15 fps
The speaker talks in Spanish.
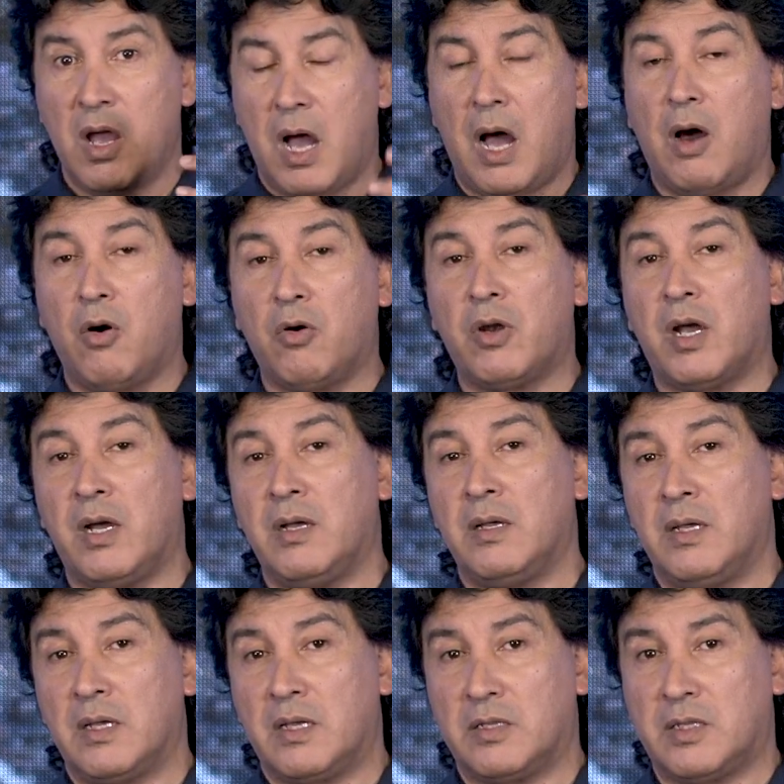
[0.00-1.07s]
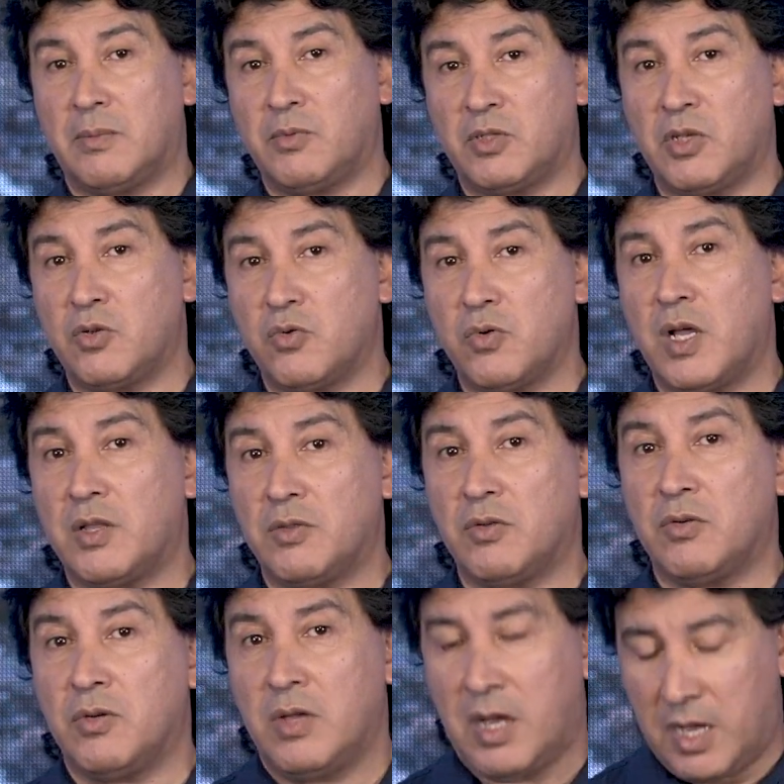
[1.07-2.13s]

ahora que estamos ayunando,